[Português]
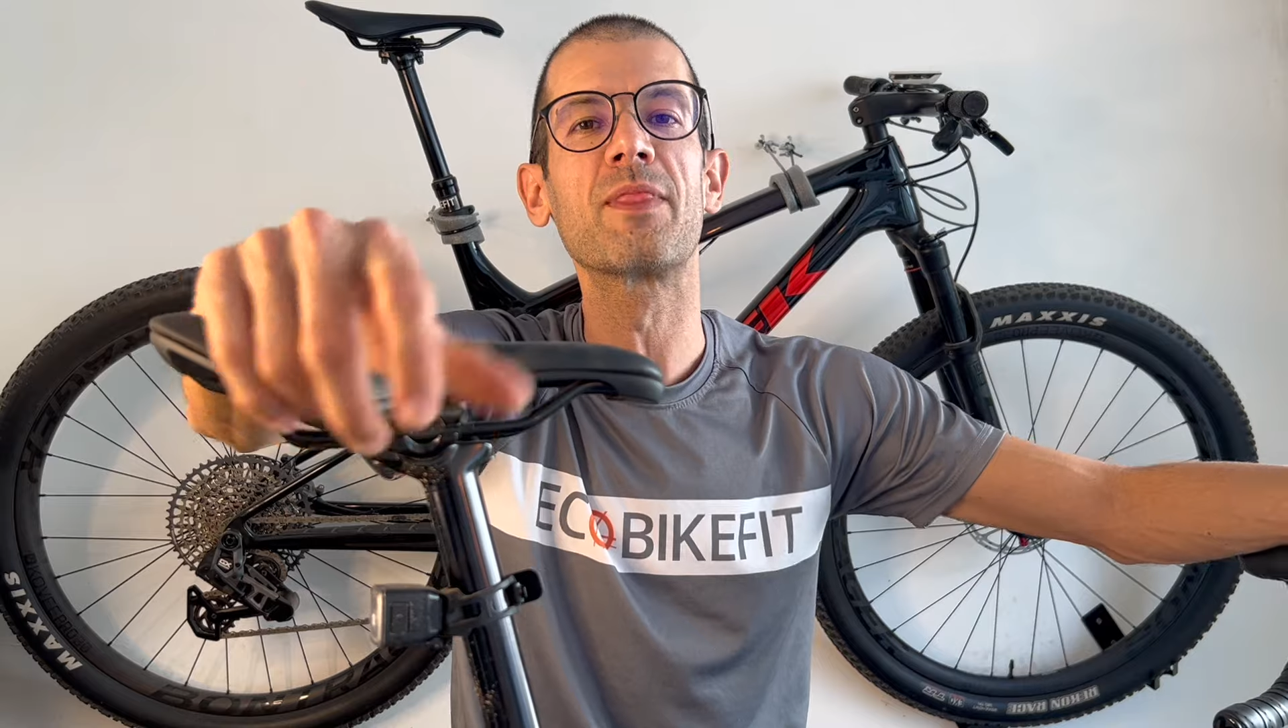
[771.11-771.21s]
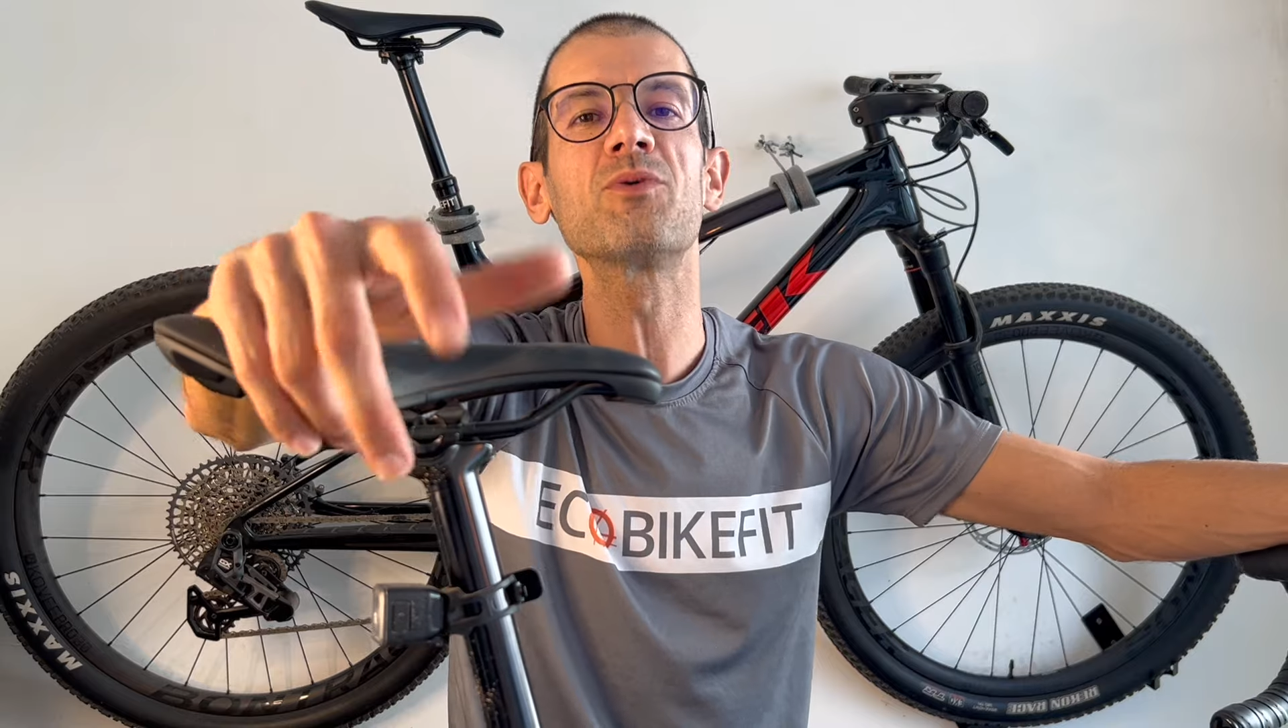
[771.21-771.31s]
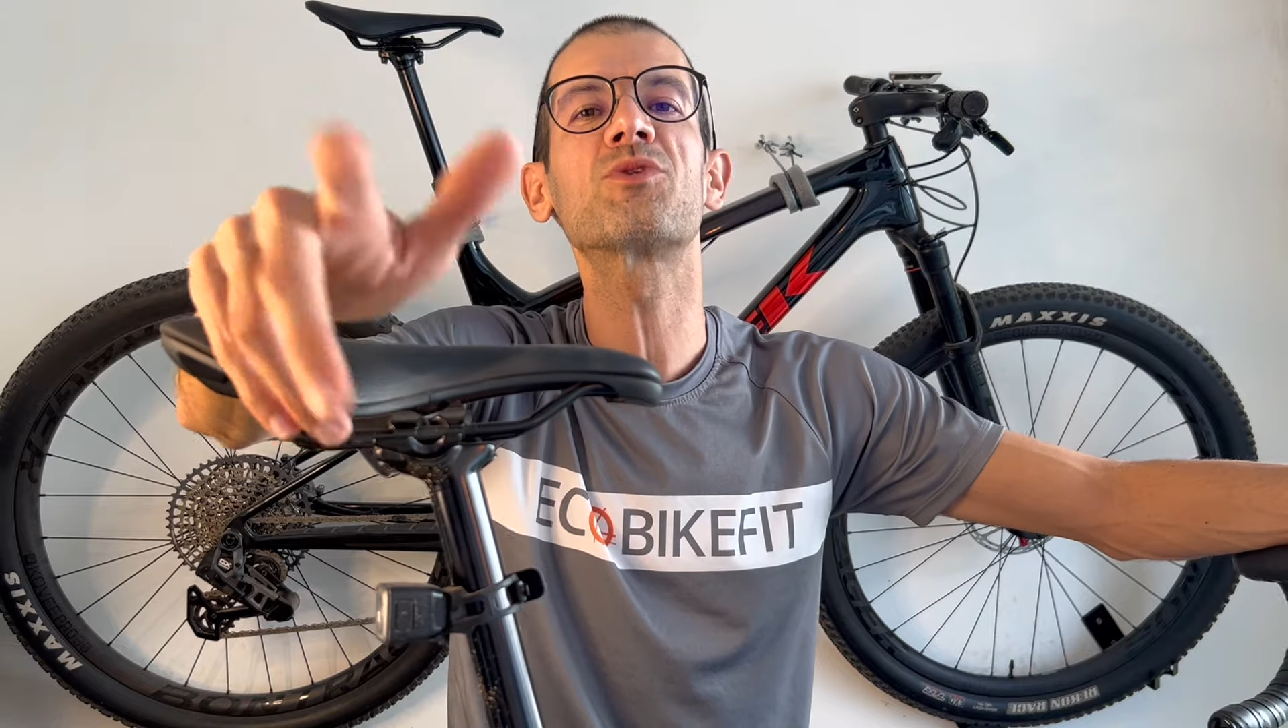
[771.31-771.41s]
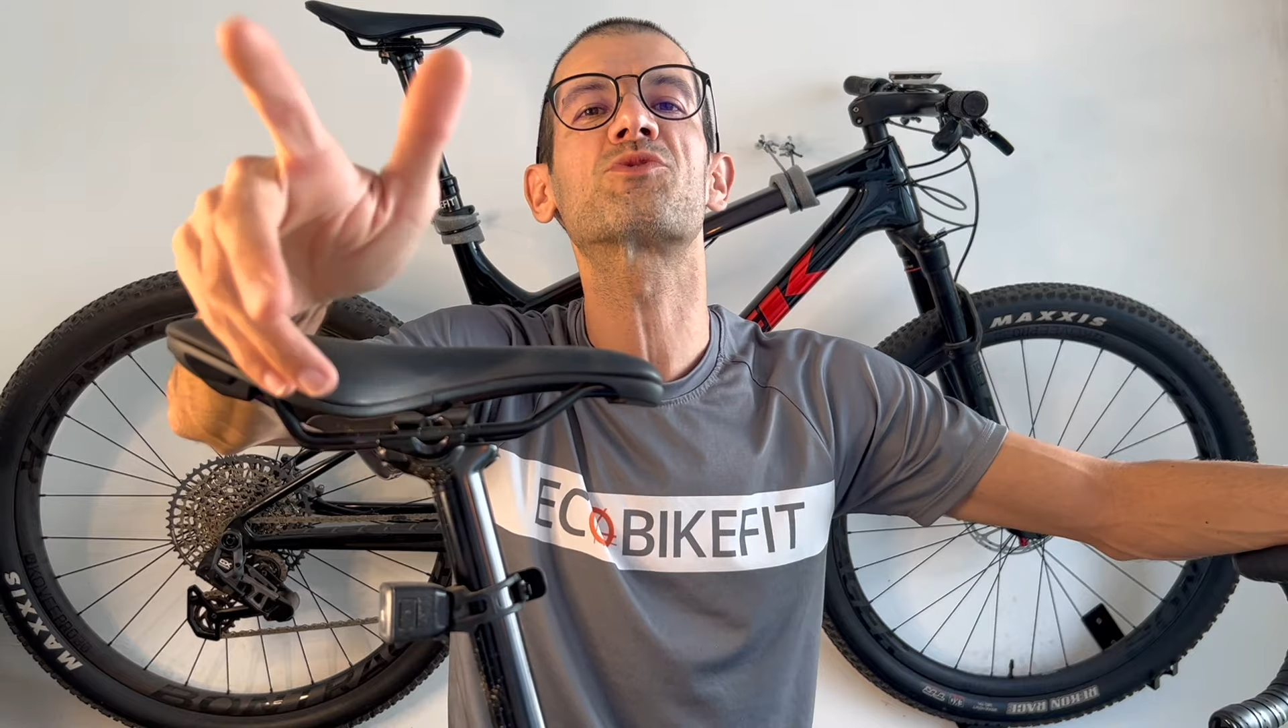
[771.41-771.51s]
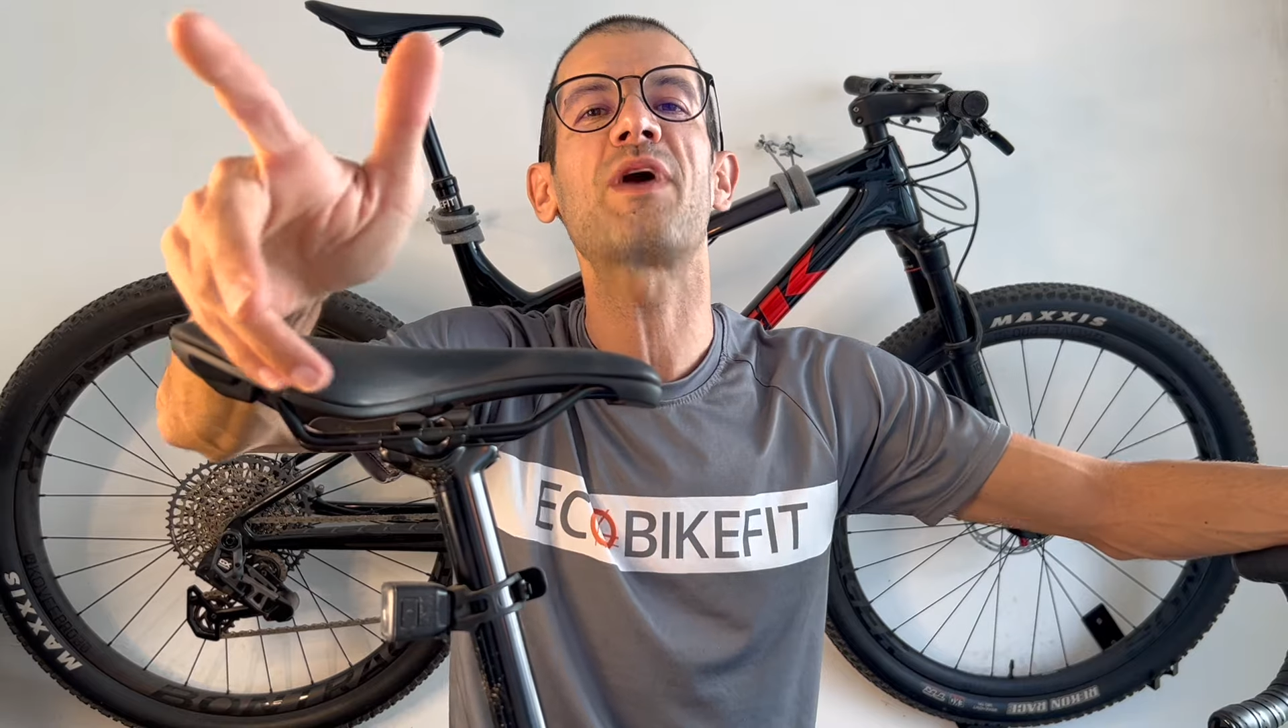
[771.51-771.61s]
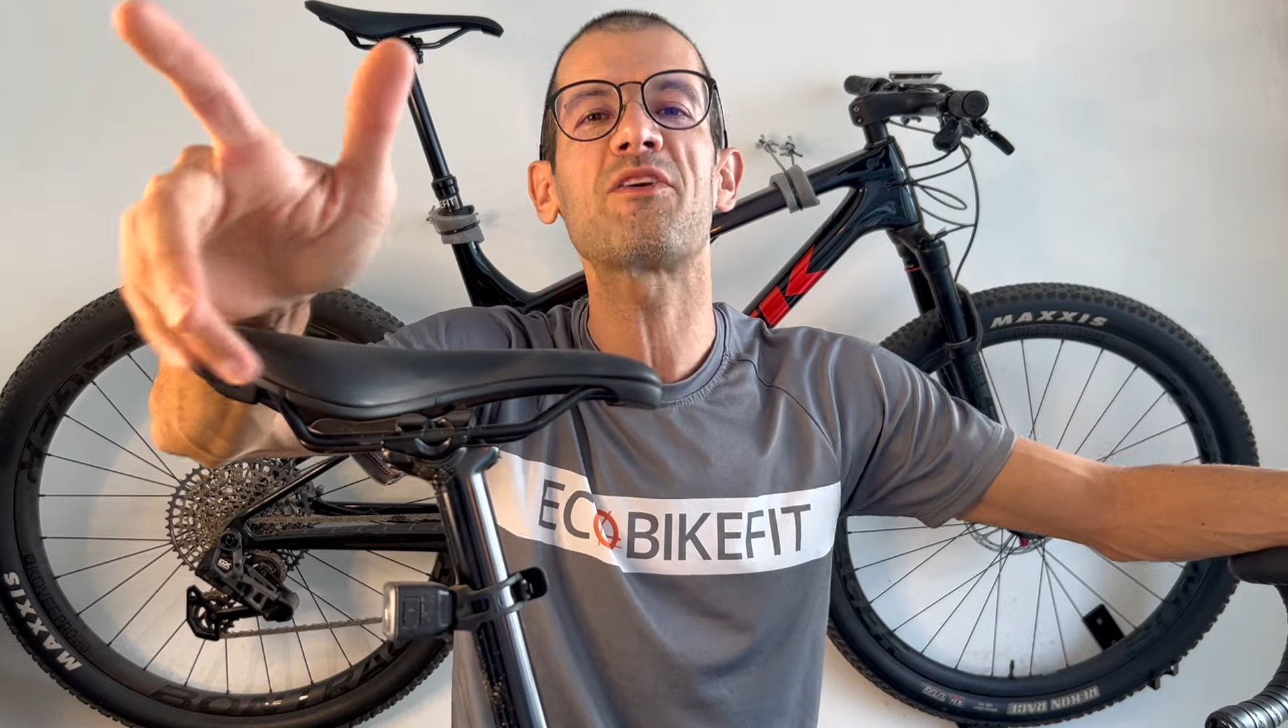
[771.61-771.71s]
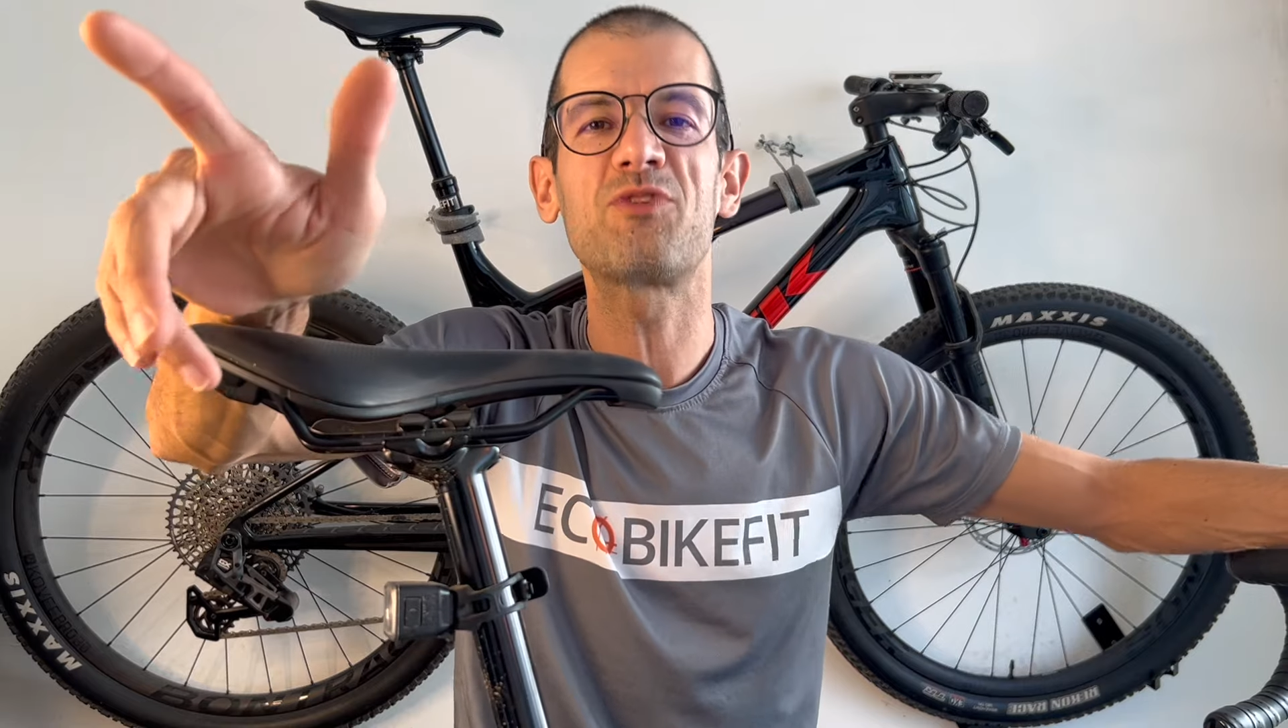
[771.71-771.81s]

num dos bike